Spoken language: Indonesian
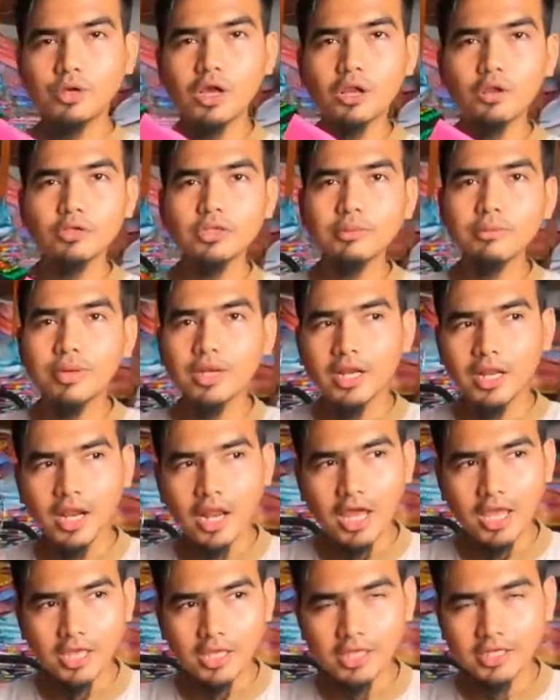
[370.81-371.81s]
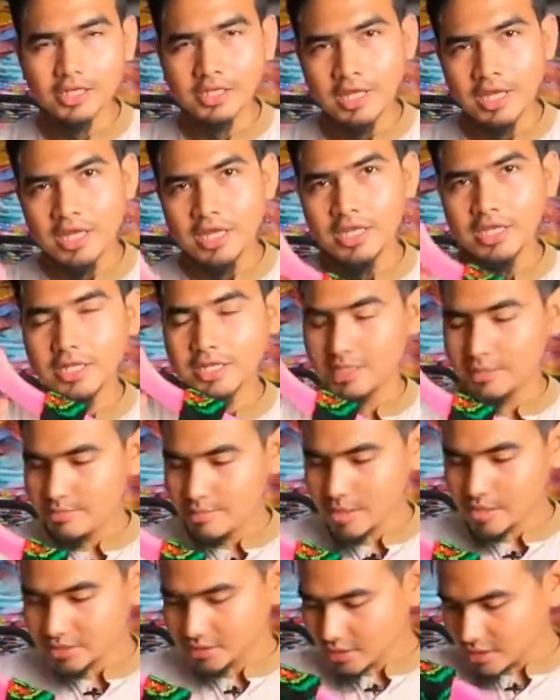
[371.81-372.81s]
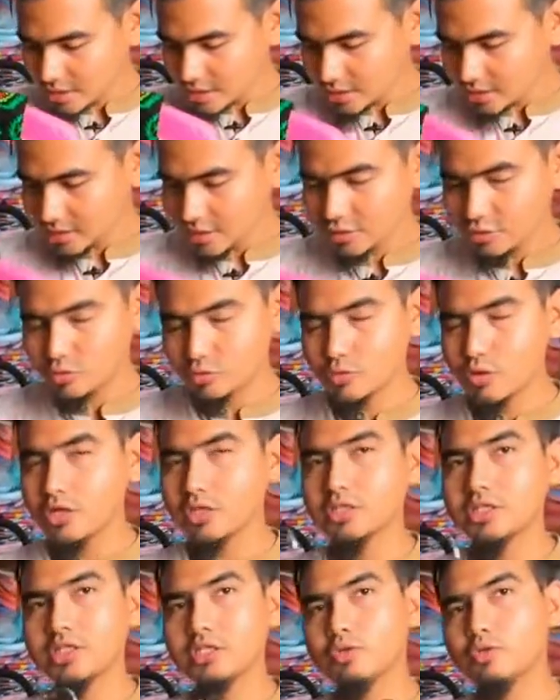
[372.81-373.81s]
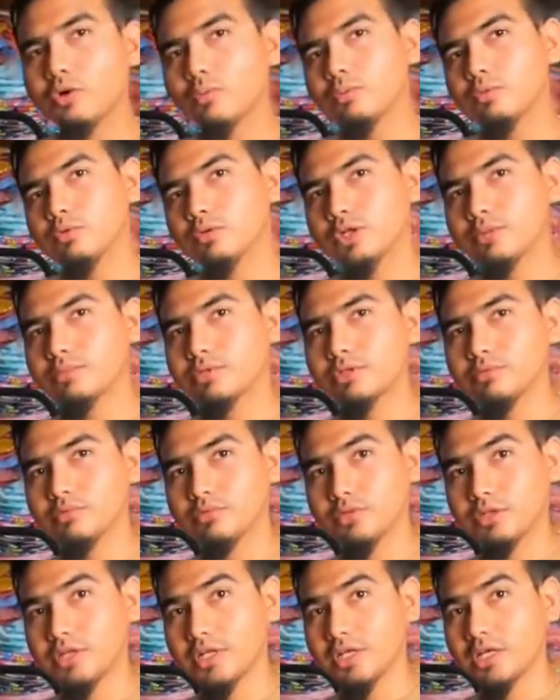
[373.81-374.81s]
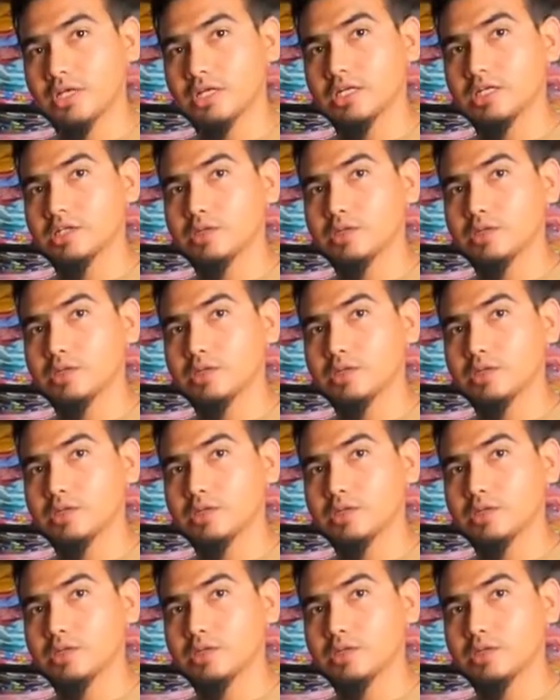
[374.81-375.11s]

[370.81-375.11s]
Kalau di merek lain ini biasanya kita jual di 26.000 ya, deh ya.